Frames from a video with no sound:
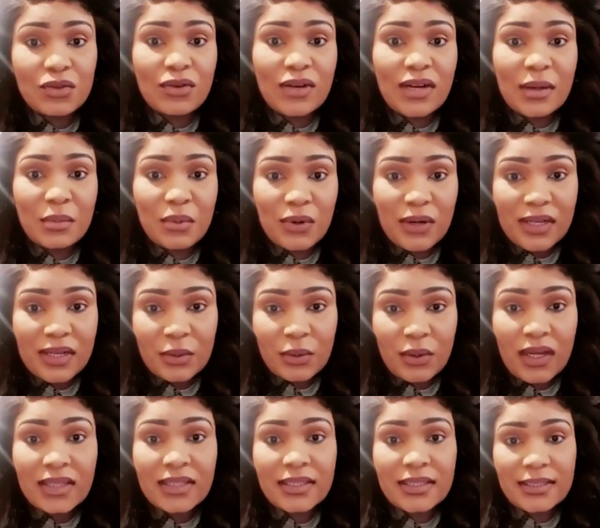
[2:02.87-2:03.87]

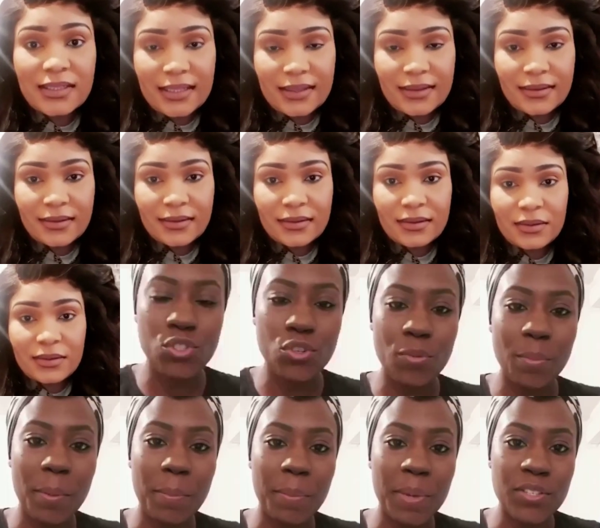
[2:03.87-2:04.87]
laboratoire des tests. Je
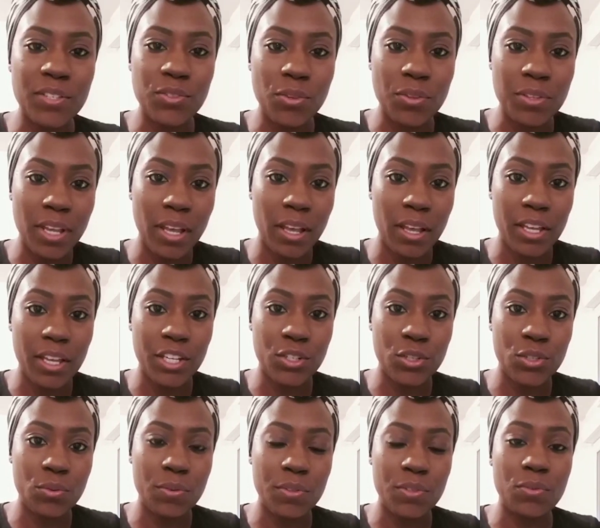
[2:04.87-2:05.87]
m'appelle Sonia et je
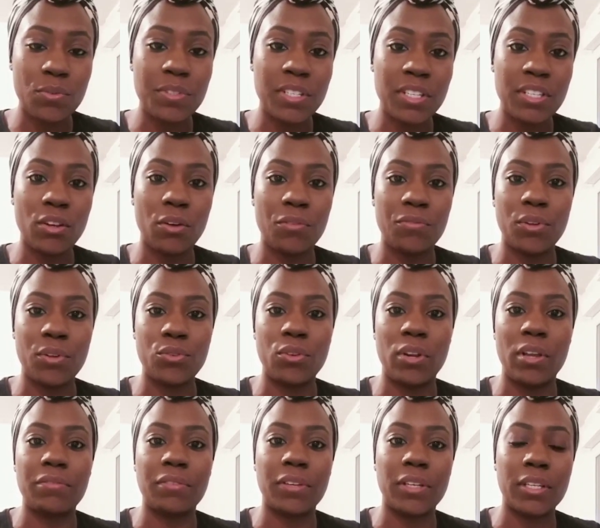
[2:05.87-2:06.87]
suis une digne enfant de
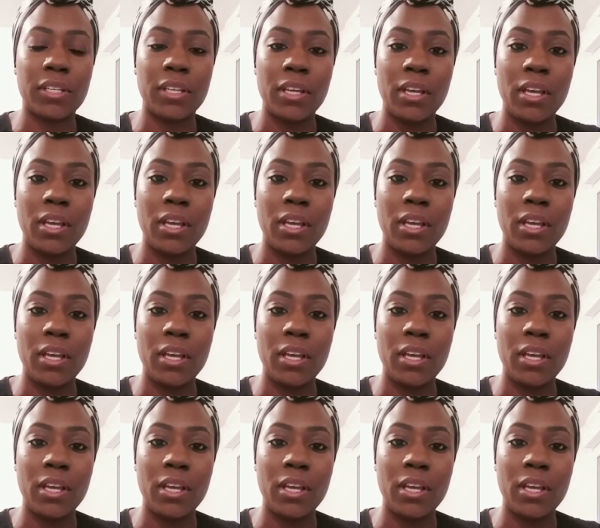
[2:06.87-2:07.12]
l'Afrique.